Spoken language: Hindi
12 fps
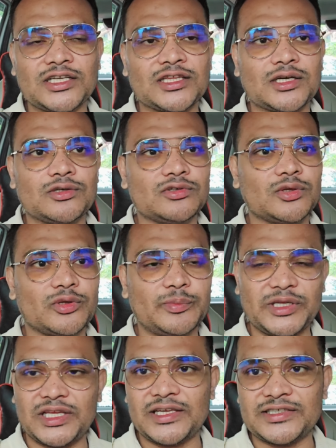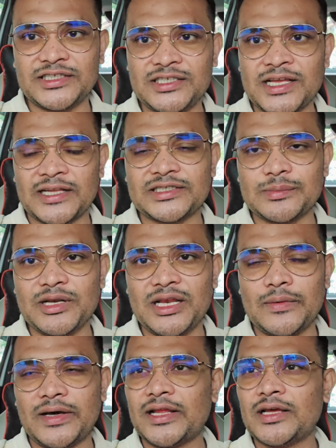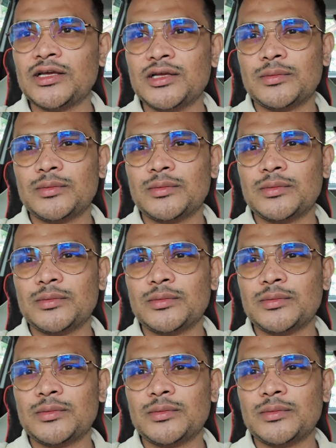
चलता हूँ क्योंकि बीकेसी यहाँ से मिलने वाला है